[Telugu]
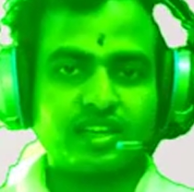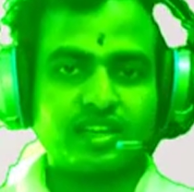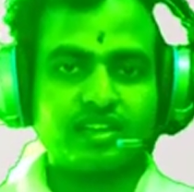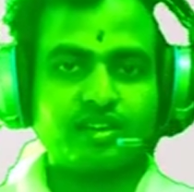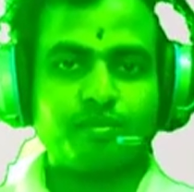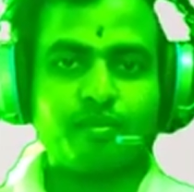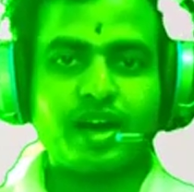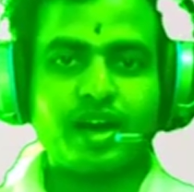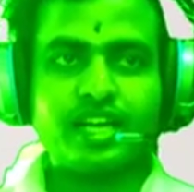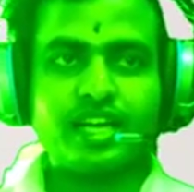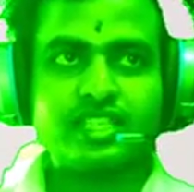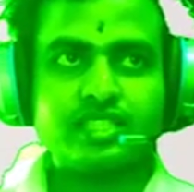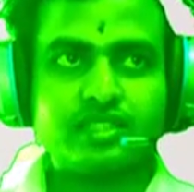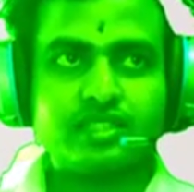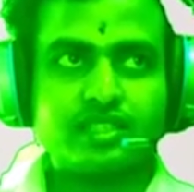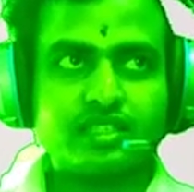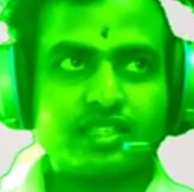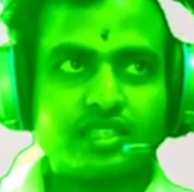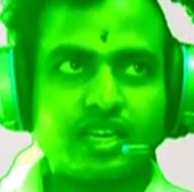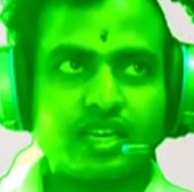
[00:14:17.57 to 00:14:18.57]

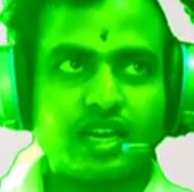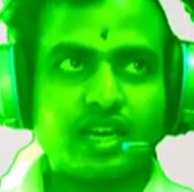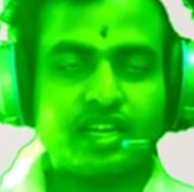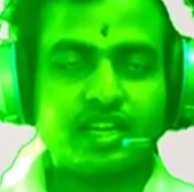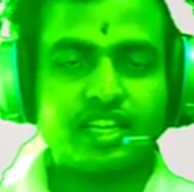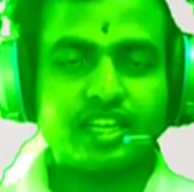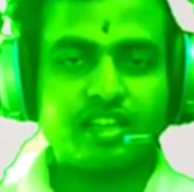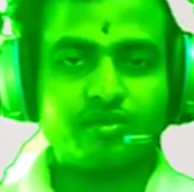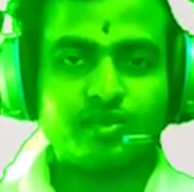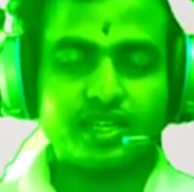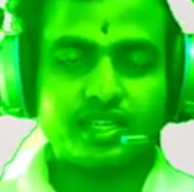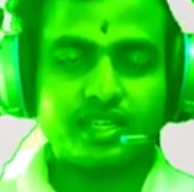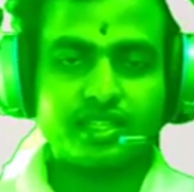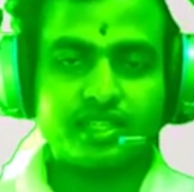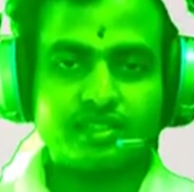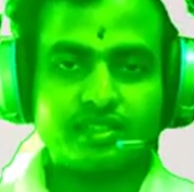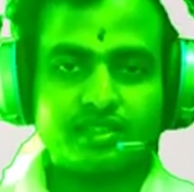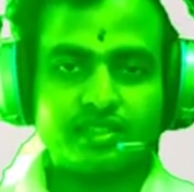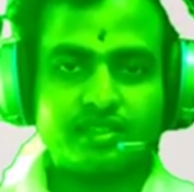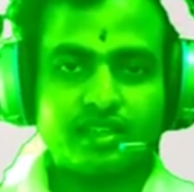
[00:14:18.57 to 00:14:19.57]
మాస్టర్స్ కల్ట్ అనమాట ఇది
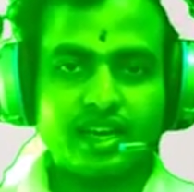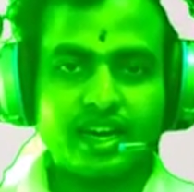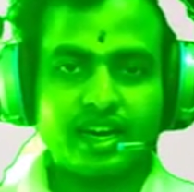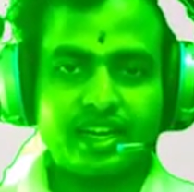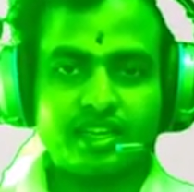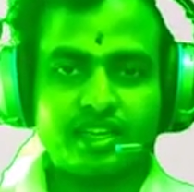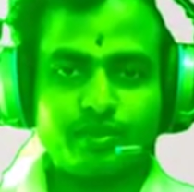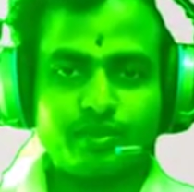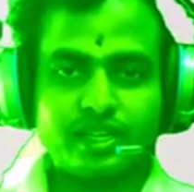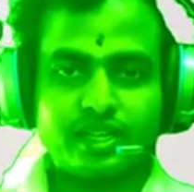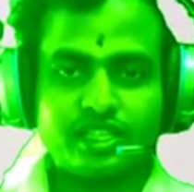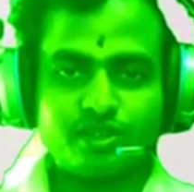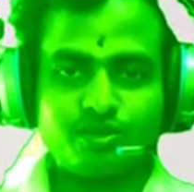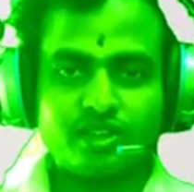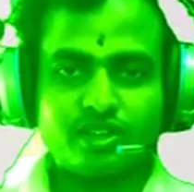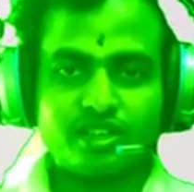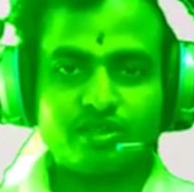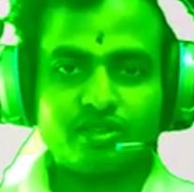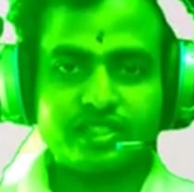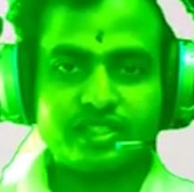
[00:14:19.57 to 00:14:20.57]
అంటే ప్రతి
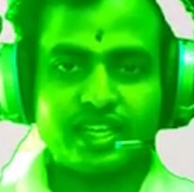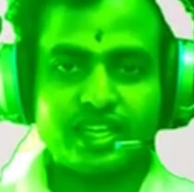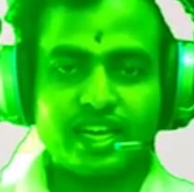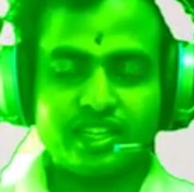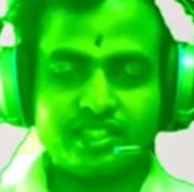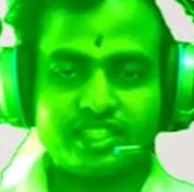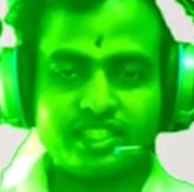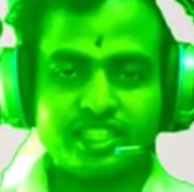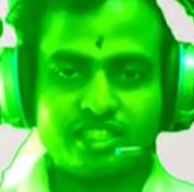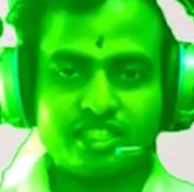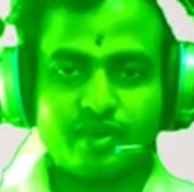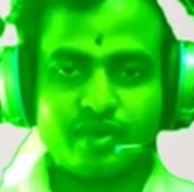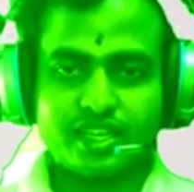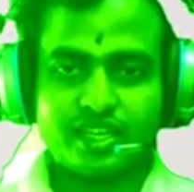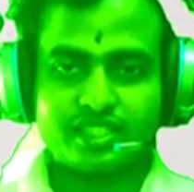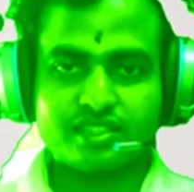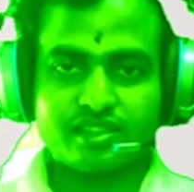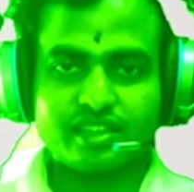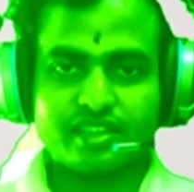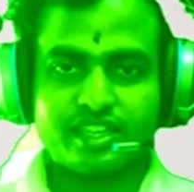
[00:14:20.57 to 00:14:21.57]
ఒక్కరూ ధ్యానం చేసి
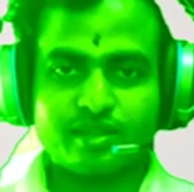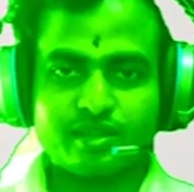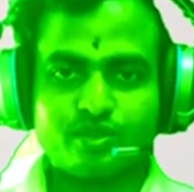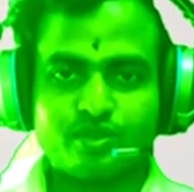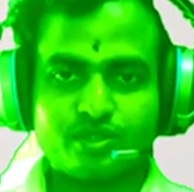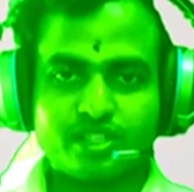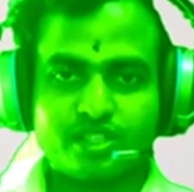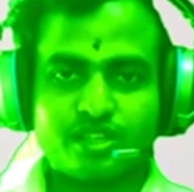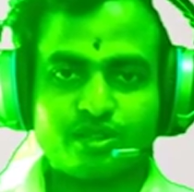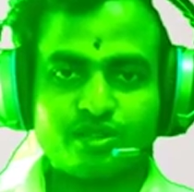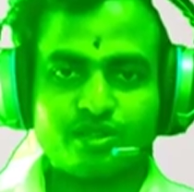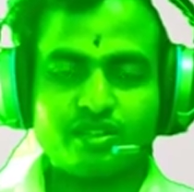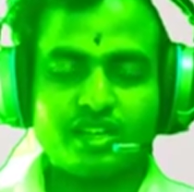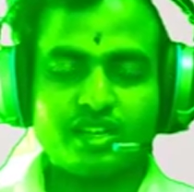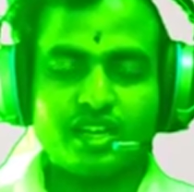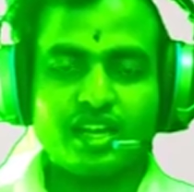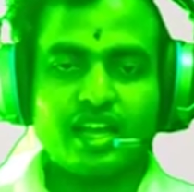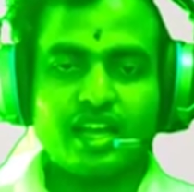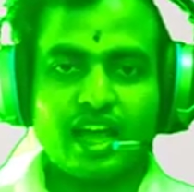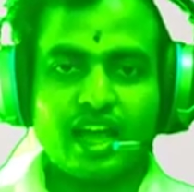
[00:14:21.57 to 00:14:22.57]
మాస్టర్లు అయిపోతారు
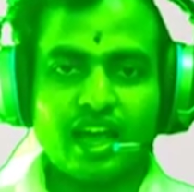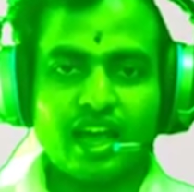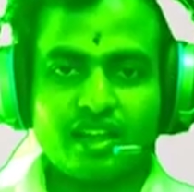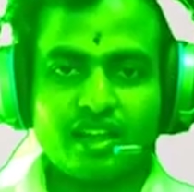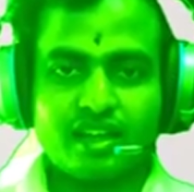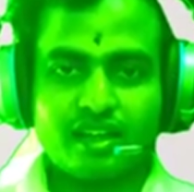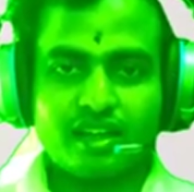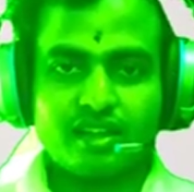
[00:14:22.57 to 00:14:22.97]
అలా